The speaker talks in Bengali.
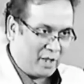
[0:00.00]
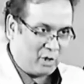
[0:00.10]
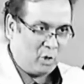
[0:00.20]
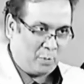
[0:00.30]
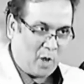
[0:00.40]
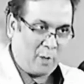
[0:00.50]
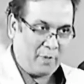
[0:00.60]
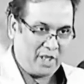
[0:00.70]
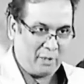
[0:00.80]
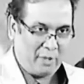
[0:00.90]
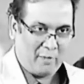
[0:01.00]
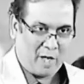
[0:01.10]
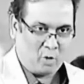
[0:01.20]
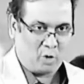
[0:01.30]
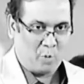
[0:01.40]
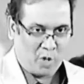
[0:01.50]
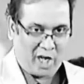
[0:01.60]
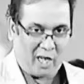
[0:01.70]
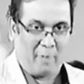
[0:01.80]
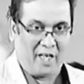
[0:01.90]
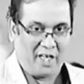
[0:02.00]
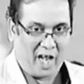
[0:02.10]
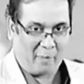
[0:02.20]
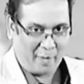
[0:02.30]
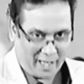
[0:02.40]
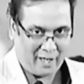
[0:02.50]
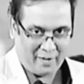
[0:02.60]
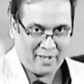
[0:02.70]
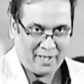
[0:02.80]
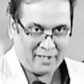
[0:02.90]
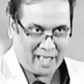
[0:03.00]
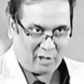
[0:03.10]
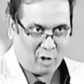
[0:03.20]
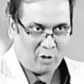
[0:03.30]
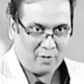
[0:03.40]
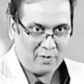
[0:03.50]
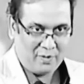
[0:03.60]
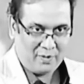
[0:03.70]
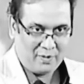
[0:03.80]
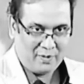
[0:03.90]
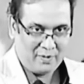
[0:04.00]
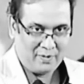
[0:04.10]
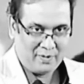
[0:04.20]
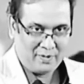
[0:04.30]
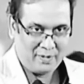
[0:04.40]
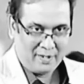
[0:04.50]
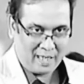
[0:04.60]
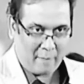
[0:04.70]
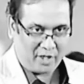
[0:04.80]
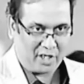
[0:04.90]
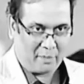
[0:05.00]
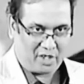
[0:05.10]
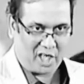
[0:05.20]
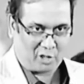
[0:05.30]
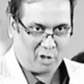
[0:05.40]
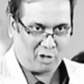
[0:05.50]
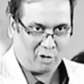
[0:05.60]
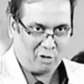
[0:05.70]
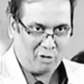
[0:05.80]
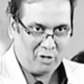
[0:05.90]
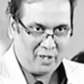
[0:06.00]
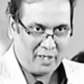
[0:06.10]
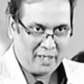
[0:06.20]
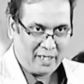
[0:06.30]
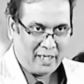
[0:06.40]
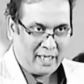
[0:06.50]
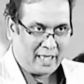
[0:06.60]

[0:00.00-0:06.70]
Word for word: মানে হচ্ছে আমার মৃত্যুর পর পৃথিবীর মানুষ মনে রাখবে কি রাখবে না তাই তো আমরা সেটা বিশ্বাস করি তো